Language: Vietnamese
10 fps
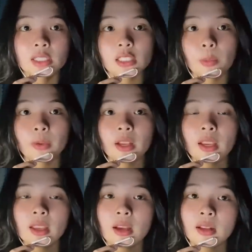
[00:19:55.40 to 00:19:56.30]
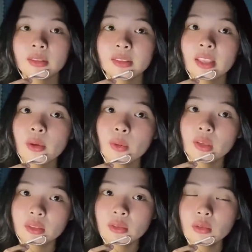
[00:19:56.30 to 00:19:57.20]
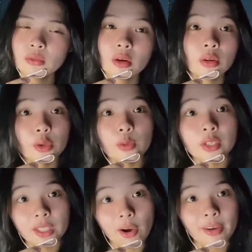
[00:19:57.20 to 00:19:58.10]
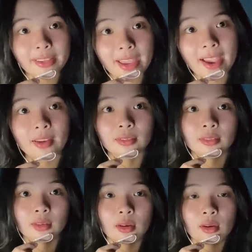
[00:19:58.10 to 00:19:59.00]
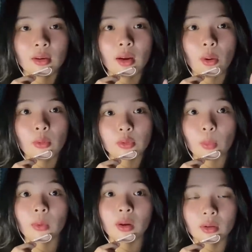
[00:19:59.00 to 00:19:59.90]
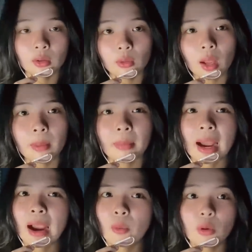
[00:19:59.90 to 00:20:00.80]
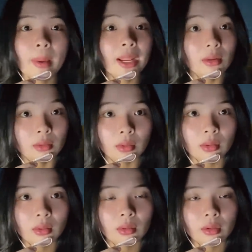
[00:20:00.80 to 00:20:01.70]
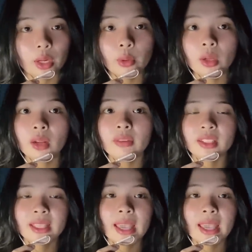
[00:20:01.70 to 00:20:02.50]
xong cái à, treo đằng trước rất là nhiều người coi nha có đâu chục người luôn á mà không có bán được điêu đến cái phần